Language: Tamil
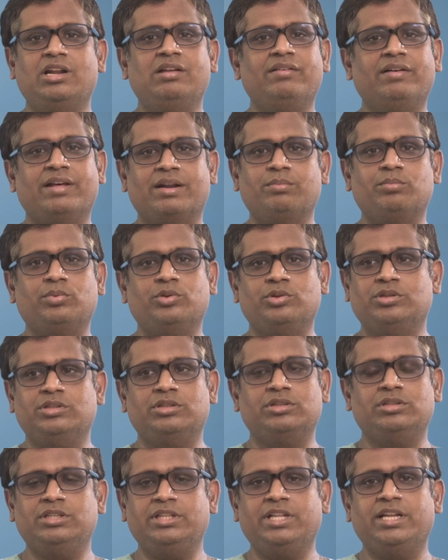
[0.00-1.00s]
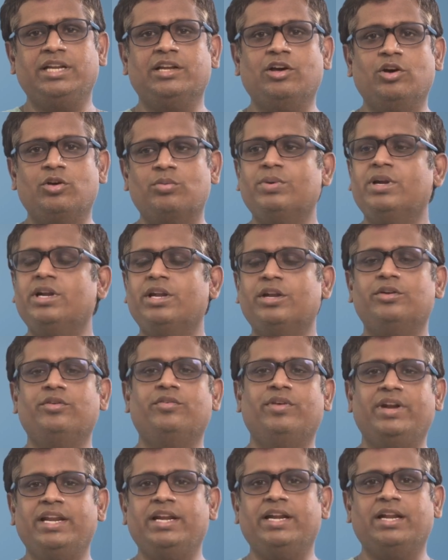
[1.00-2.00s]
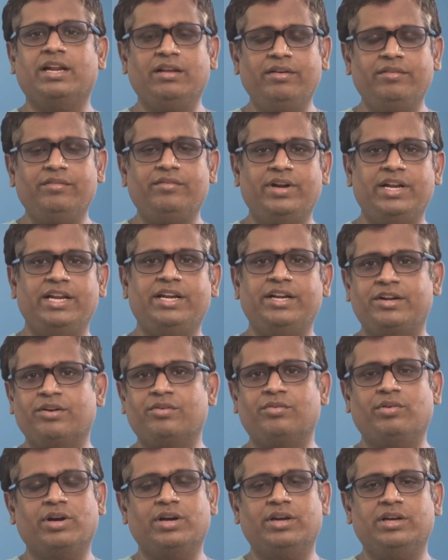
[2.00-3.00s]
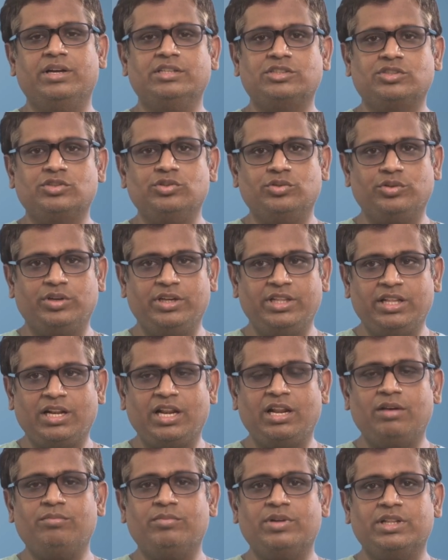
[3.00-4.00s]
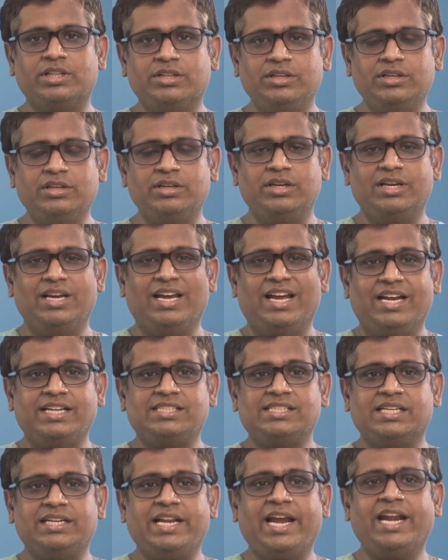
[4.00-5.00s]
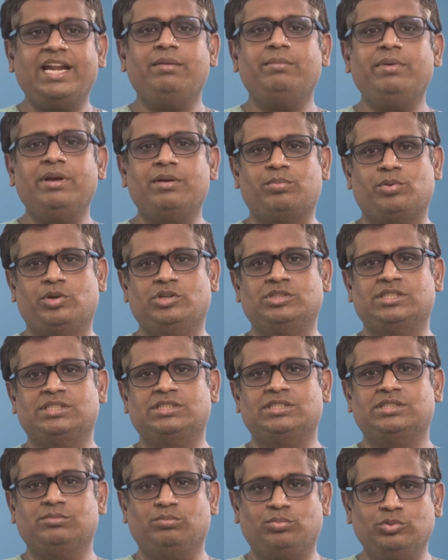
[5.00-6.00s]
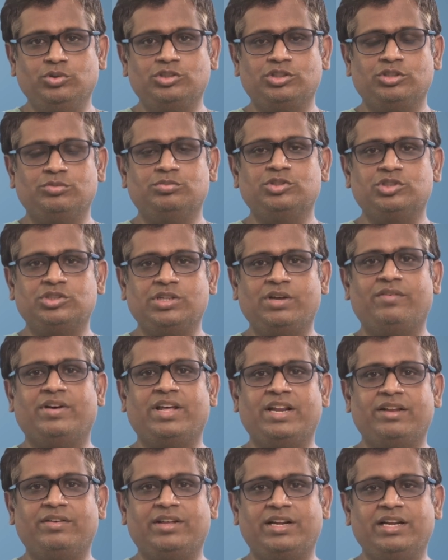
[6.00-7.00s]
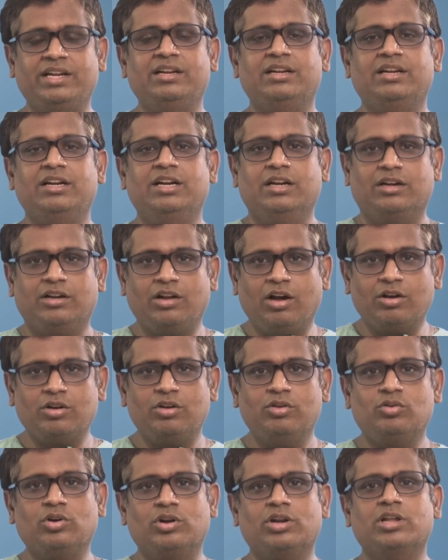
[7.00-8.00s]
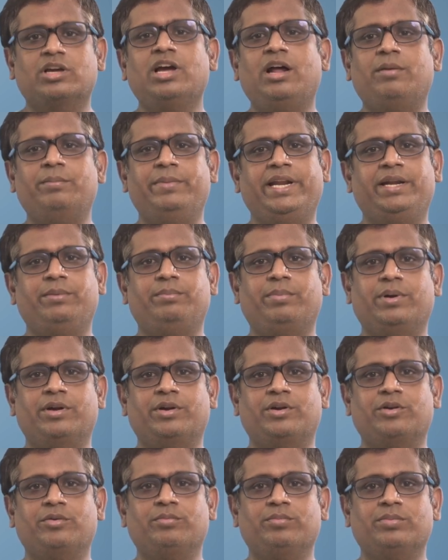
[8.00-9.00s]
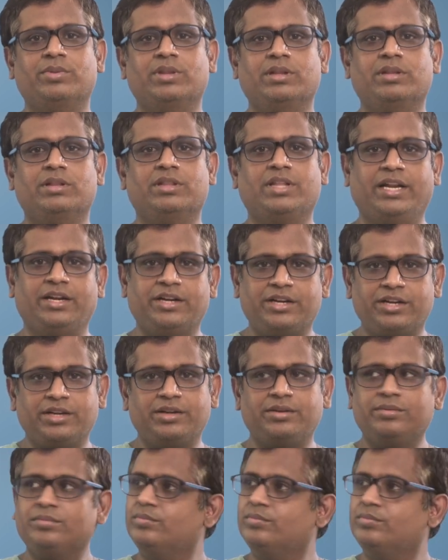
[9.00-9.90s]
நல்லா வரப்போகுது இந்தியன் கவர்மெண்ட் இன்னும் வெளியிடலை வெளியிட்டுருவாங்க ஸோ இதெல்லாம் வந்து இட்ஸ் அ டைனமிக் ப்ராசஸ் புதுசு புதுசாக வர வர நாங்களும் உங்களுக்கு அப்டேட் பண்ணுறோம் நன்றி